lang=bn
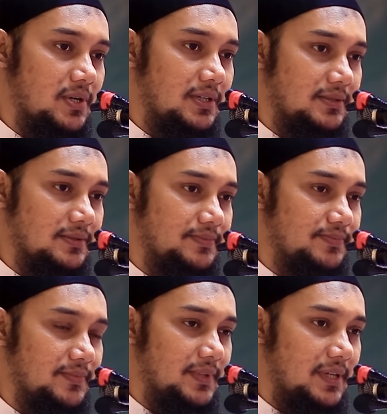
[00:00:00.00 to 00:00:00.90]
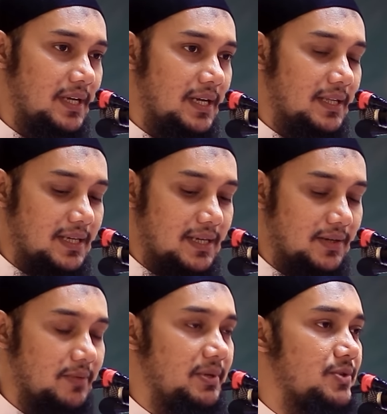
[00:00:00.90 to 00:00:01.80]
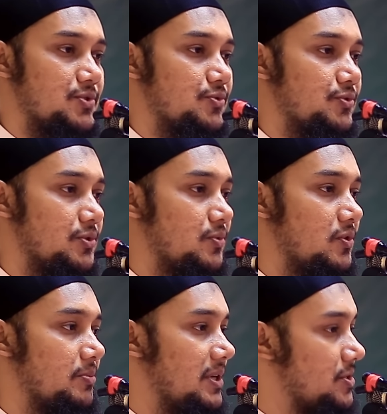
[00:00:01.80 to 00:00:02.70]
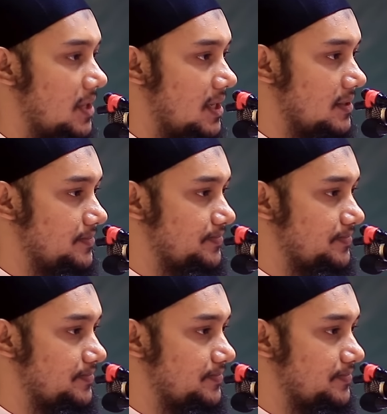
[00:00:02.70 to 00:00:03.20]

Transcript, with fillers: করা তার নবীর সুন্নতগুলো মেনে চলা